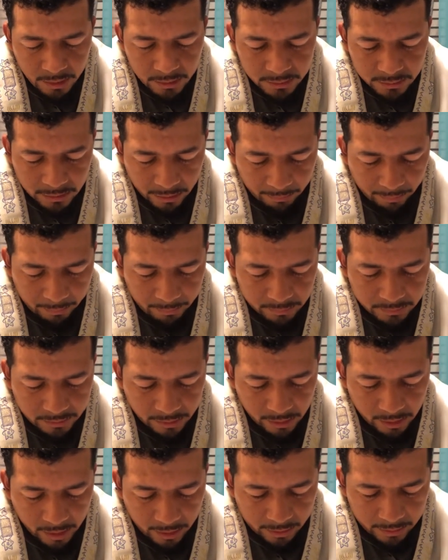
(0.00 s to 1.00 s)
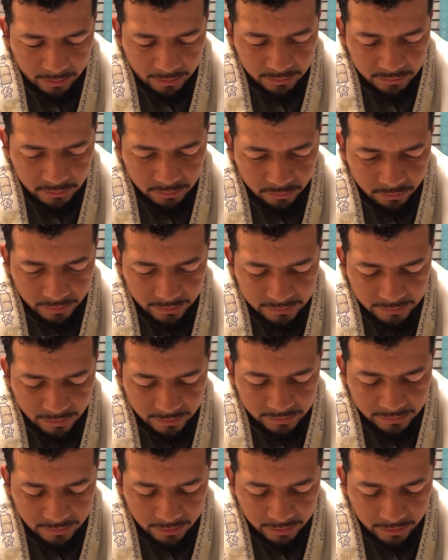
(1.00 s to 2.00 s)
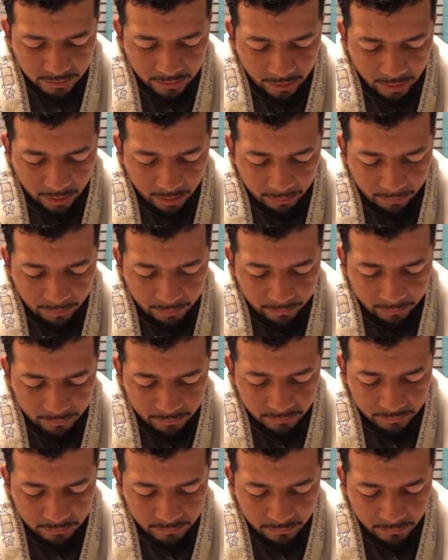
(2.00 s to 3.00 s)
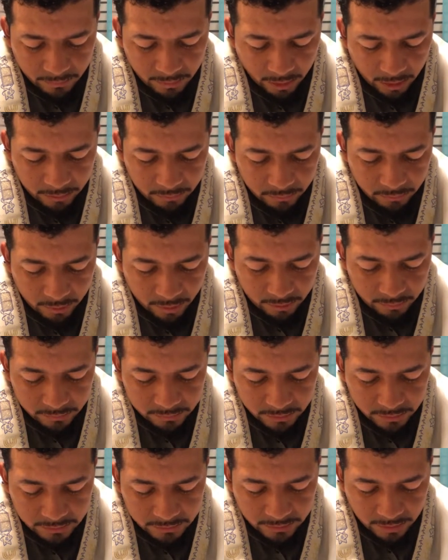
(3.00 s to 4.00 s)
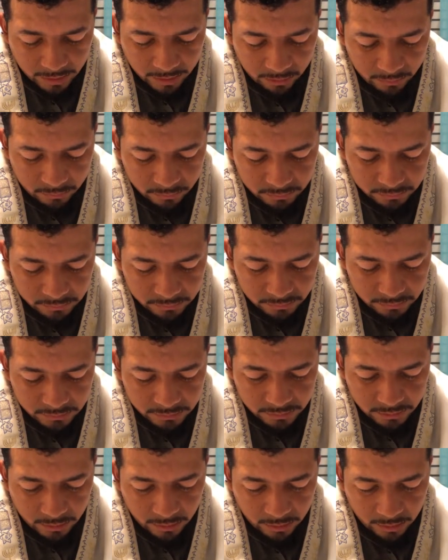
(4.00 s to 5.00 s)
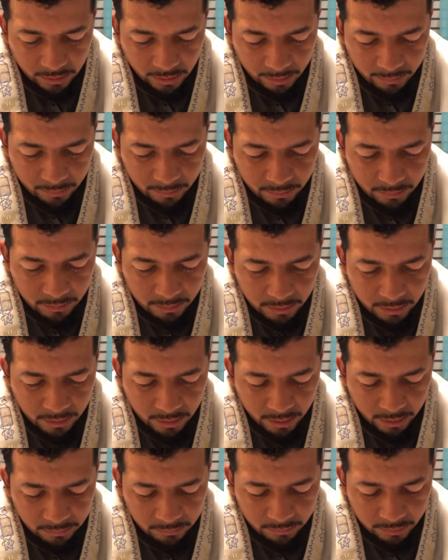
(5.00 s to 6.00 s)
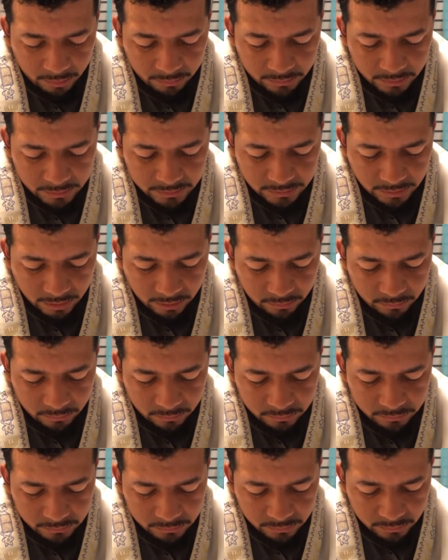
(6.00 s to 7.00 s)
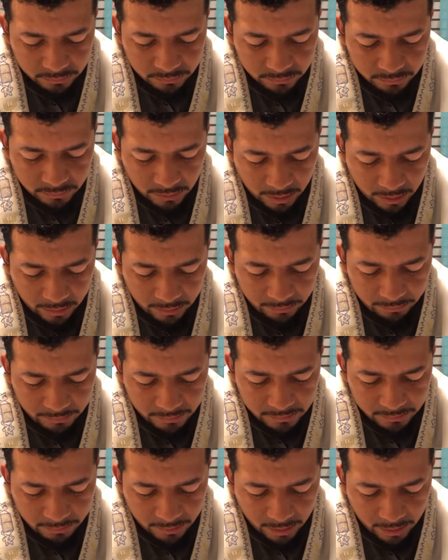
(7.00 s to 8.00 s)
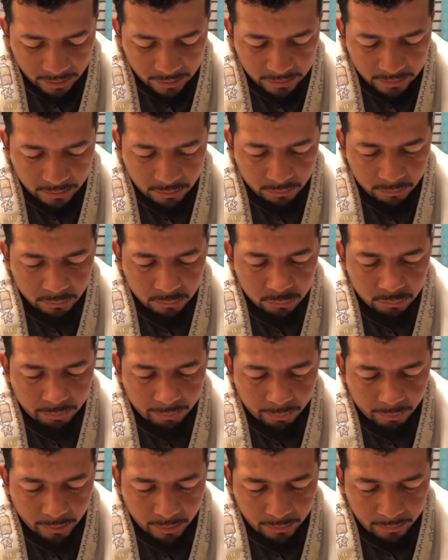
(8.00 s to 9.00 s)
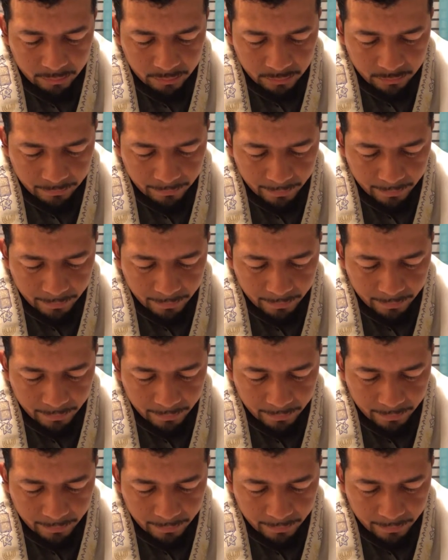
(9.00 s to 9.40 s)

Sabemos que la redención está cerca, Abba Ayúdanos a estar juntos en clamor, ayúdanos a estar juntos, unánimes, Padre, como tu pueblo.